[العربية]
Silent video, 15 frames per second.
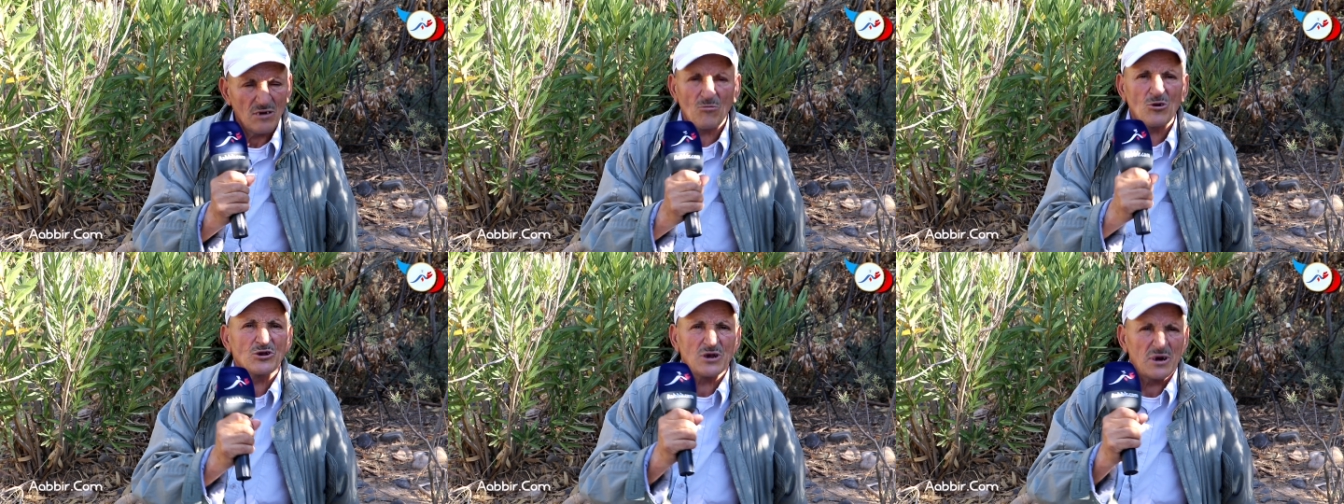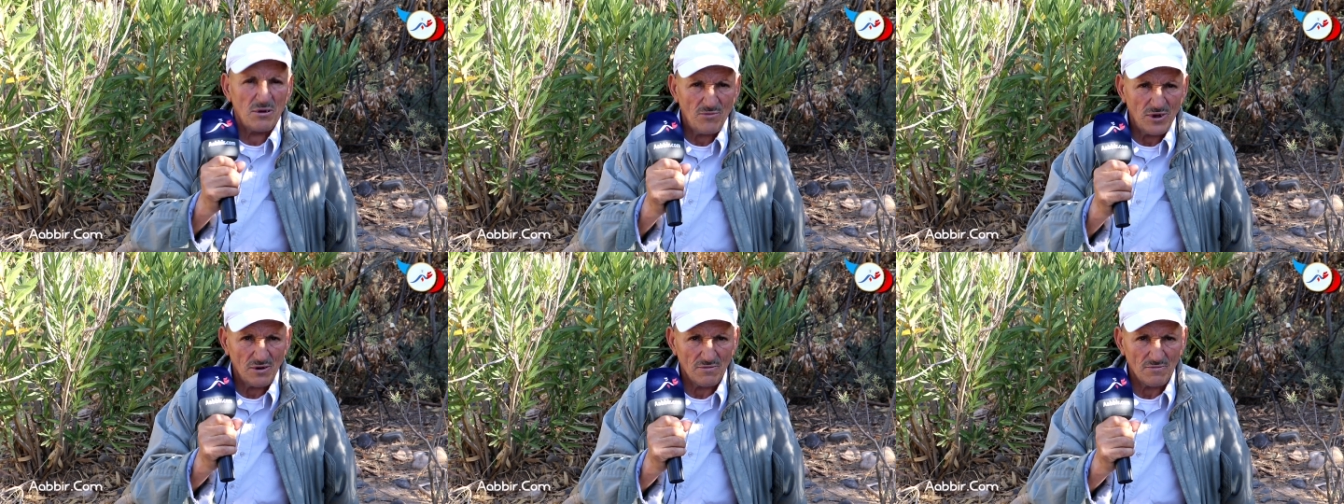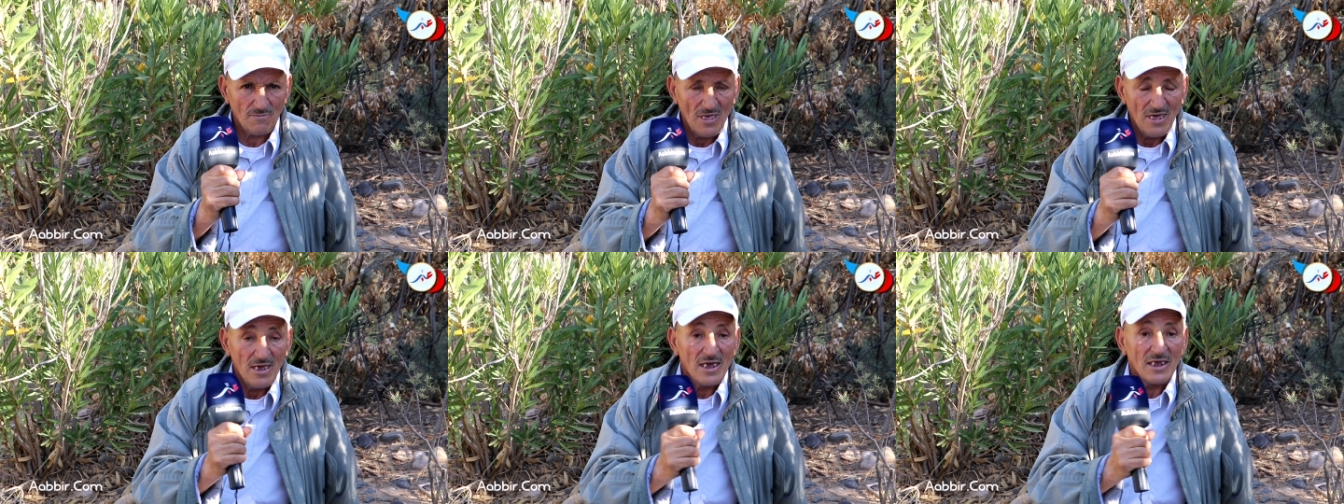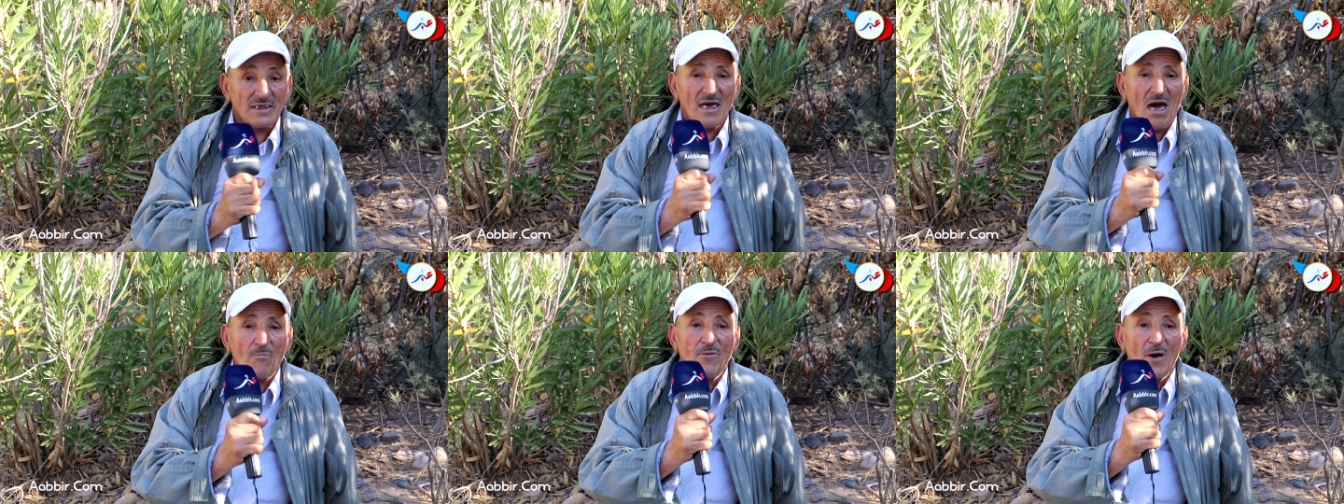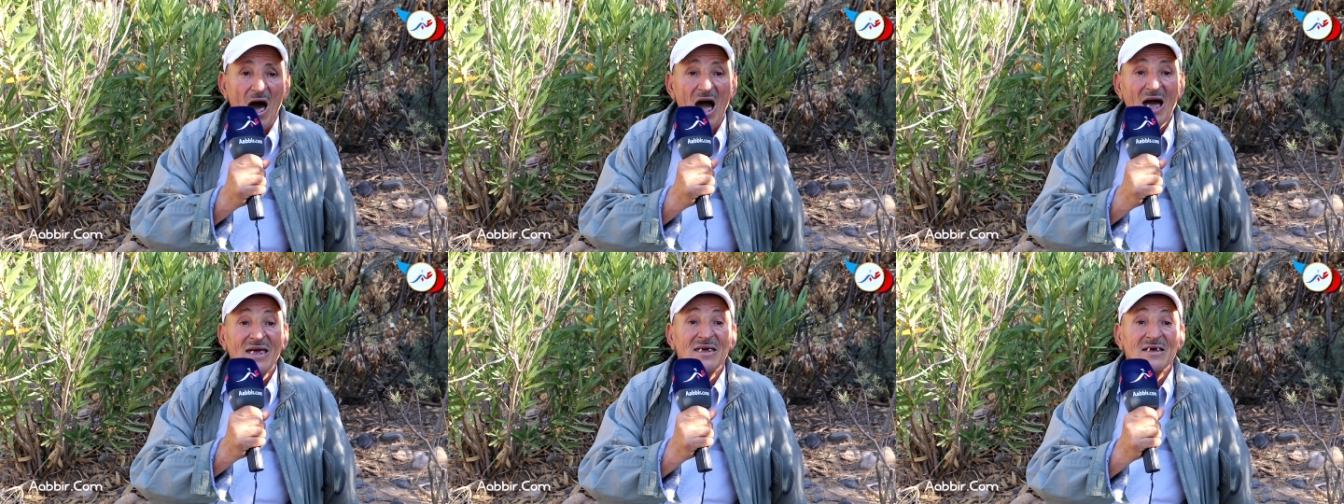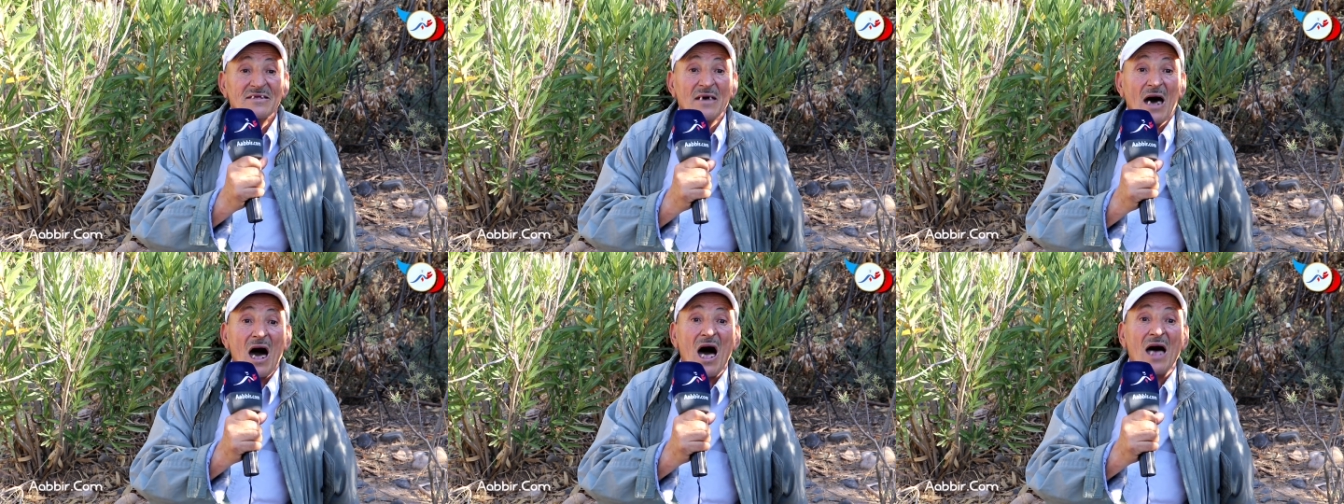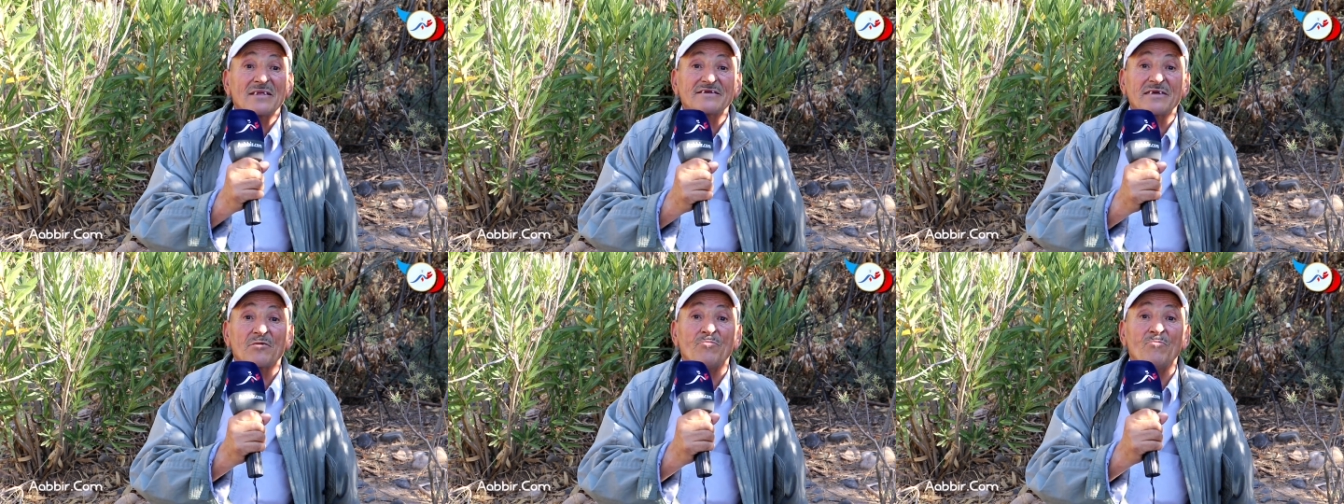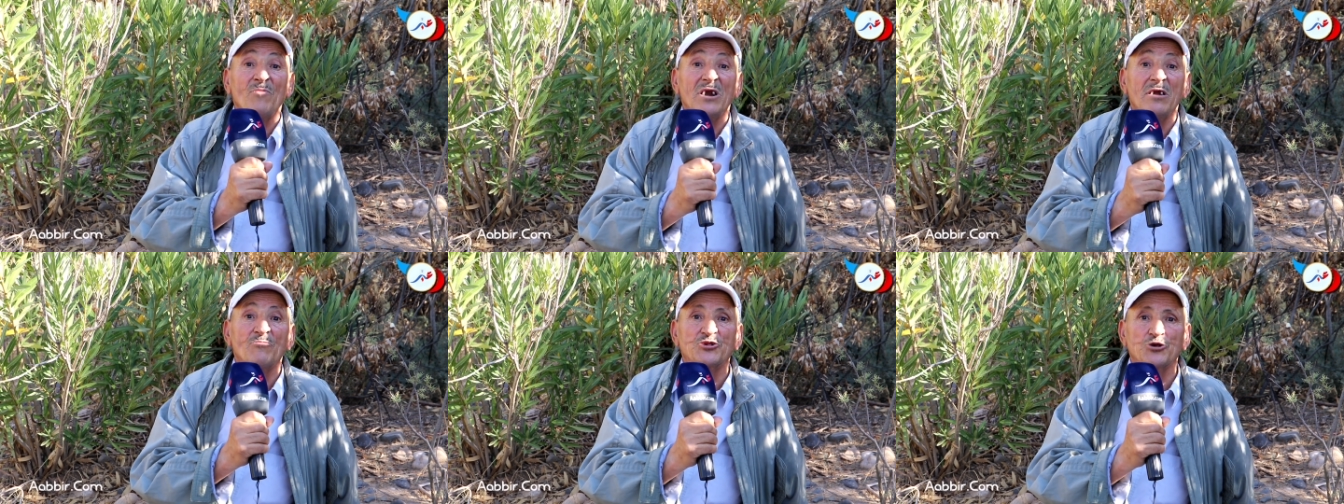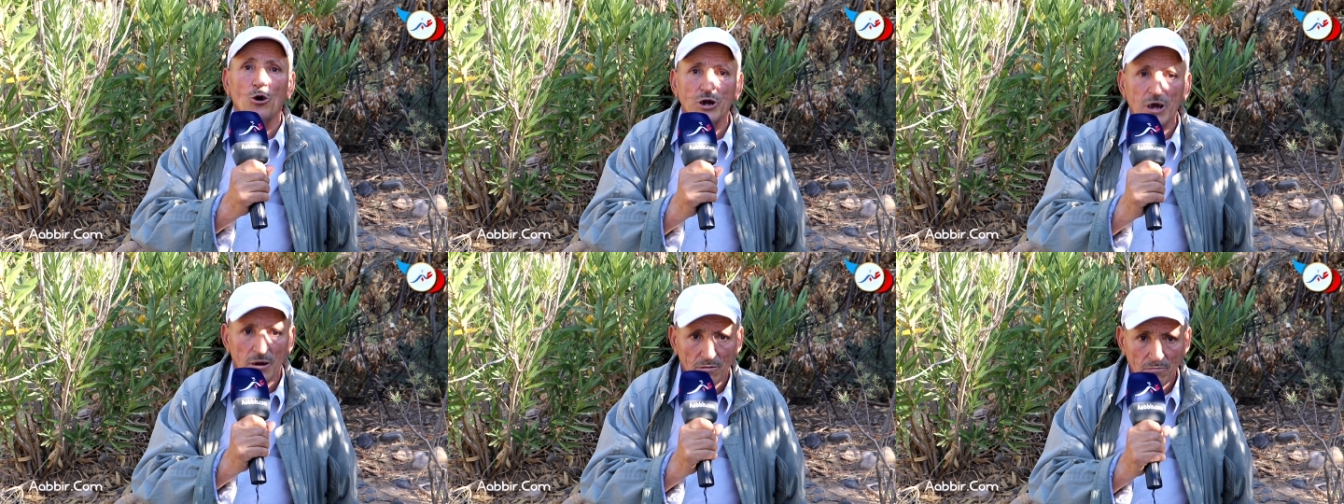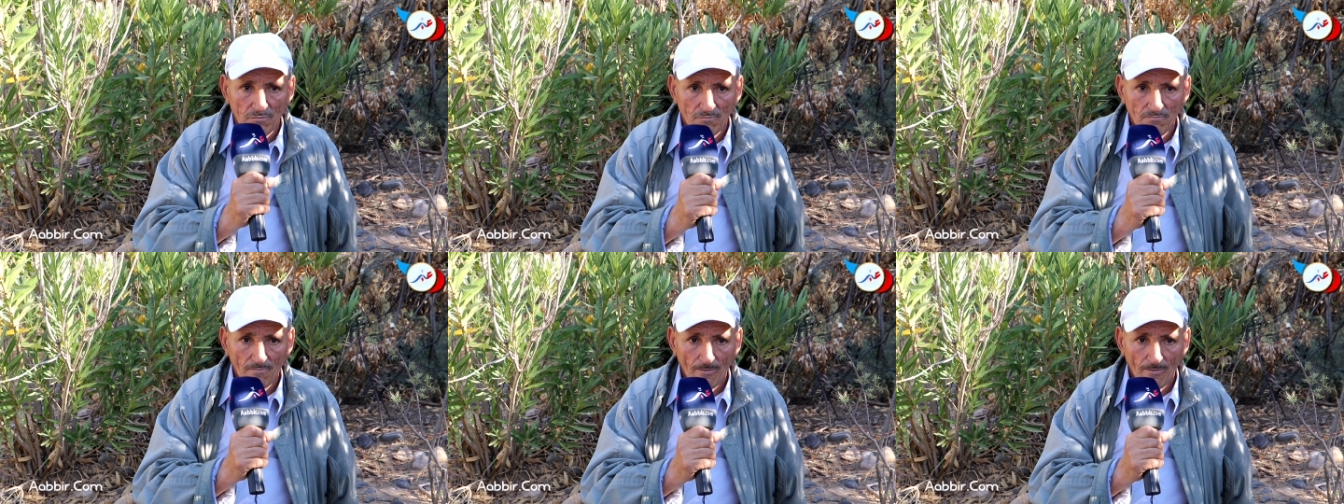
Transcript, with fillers: المجرمين دابا تنطلب من المسؤولين